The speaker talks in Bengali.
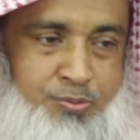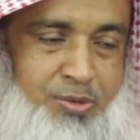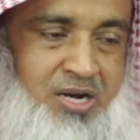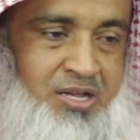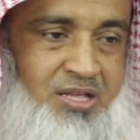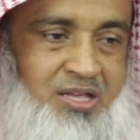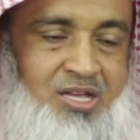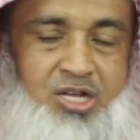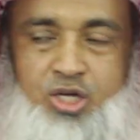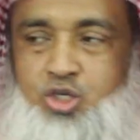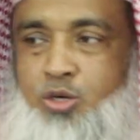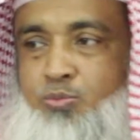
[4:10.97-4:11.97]
প্রাণী
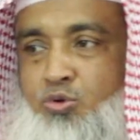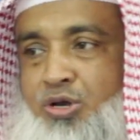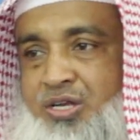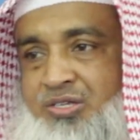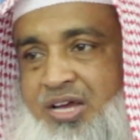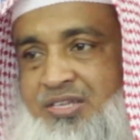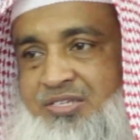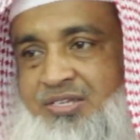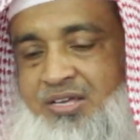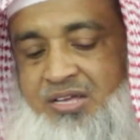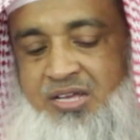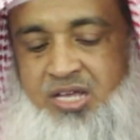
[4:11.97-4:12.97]
সবগুলোই যায়
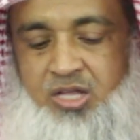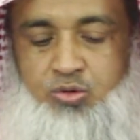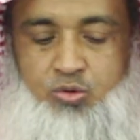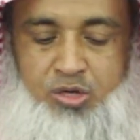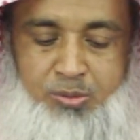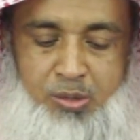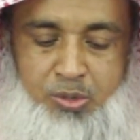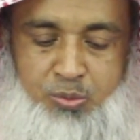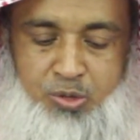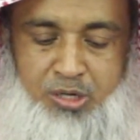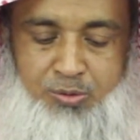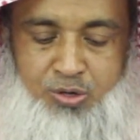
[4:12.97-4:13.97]
কিন্তু ইমাম
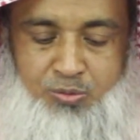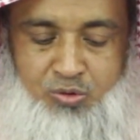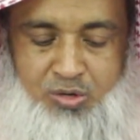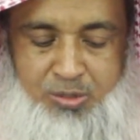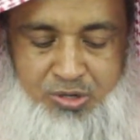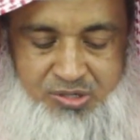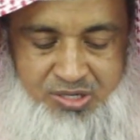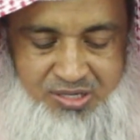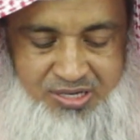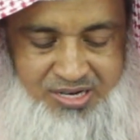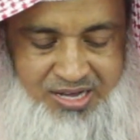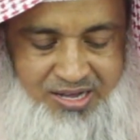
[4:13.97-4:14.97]
আবনী রহমতুল্লাহ বলেছেন
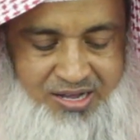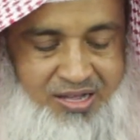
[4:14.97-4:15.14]
যে না